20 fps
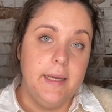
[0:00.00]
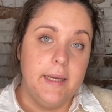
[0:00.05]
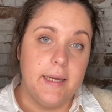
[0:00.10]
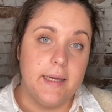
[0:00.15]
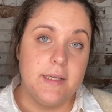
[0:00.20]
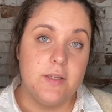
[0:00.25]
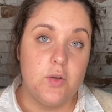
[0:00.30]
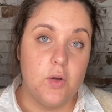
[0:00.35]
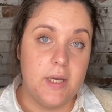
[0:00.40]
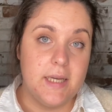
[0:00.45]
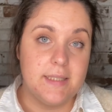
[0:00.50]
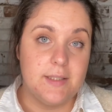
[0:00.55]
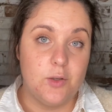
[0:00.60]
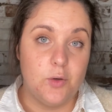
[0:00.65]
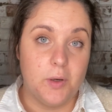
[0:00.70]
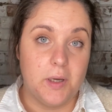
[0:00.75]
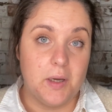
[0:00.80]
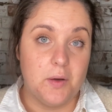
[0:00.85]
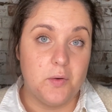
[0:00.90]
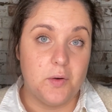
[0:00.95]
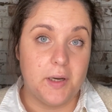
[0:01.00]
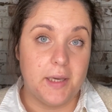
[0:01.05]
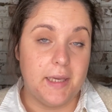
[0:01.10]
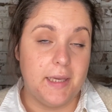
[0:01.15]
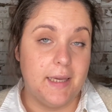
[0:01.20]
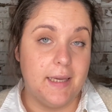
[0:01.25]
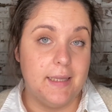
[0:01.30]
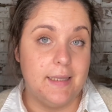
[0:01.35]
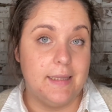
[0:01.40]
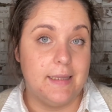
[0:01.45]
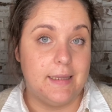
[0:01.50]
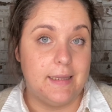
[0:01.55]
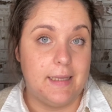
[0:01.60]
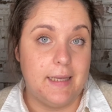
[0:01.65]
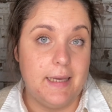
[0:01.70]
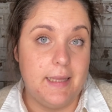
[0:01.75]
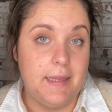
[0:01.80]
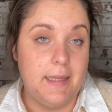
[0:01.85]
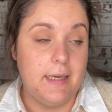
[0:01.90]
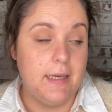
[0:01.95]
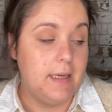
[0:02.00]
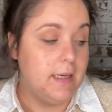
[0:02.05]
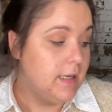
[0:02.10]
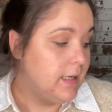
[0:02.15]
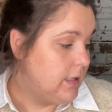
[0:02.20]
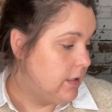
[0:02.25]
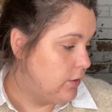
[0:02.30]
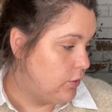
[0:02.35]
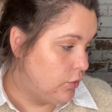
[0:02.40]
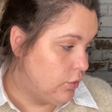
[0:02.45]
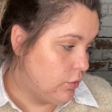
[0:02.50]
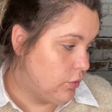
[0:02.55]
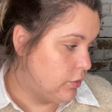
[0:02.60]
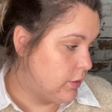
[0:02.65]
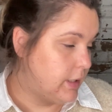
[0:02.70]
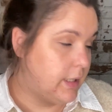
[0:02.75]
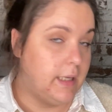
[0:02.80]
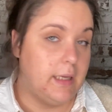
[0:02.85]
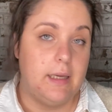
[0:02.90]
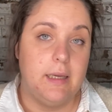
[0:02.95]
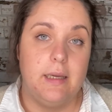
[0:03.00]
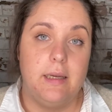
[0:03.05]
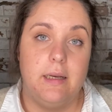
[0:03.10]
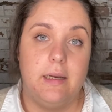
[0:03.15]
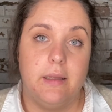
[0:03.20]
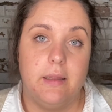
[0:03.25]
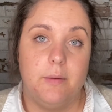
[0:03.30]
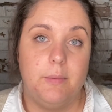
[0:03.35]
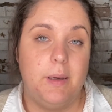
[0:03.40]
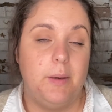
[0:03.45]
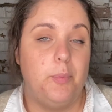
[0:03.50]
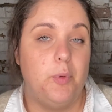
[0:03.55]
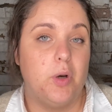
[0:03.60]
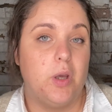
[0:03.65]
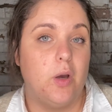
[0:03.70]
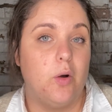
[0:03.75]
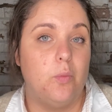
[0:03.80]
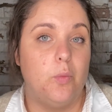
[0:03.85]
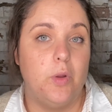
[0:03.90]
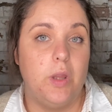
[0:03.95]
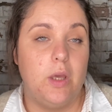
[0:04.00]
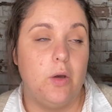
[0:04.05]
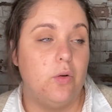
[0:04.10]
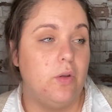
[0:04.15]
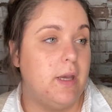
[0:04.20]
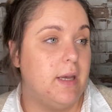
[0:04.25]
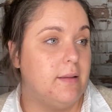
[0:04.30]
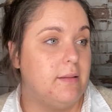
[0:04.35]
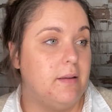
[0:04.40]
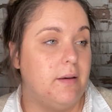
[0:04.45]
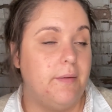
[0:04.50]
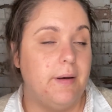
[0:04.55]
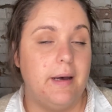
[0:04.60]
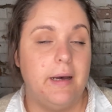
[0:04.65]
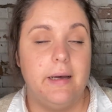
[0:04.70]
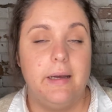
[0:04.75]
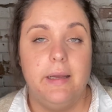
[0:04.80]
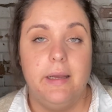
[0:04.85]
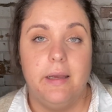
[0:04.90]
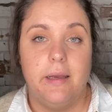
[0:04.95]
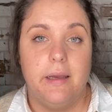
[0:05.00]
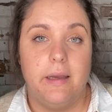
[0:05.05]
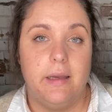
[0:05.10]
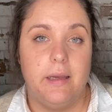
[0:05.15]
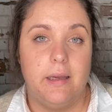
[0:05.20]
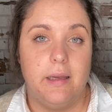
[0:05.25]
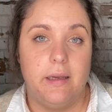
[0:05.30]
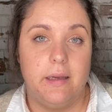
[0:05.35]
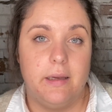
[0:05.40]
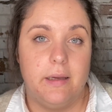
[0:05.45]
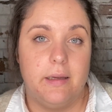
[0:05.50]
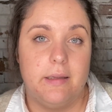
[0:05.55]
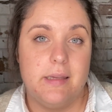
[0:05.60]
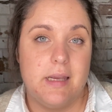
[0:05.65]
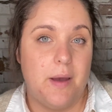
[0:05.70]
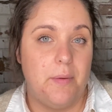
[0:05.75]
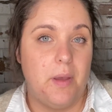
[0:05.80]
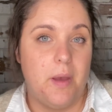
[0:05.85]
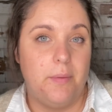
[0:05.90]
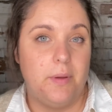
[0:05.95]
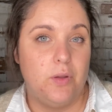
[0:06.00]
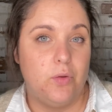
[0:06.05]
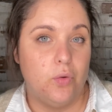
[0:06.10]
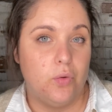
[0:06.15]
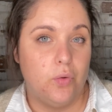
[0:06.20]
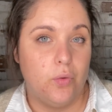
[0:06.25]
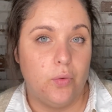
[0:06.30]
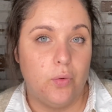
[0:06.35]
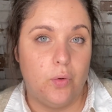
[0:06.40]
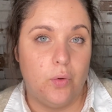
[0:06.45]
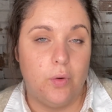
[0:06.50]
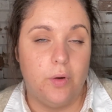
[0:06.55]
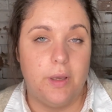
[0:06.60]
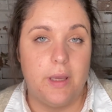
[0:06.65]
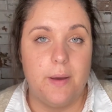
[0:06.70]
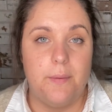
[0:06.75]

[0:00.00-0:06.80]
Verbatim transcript: Eso es lo que cogí en Teddy, no cogí nada más porque como digo ya estaba, eh, ya había visto todo lo que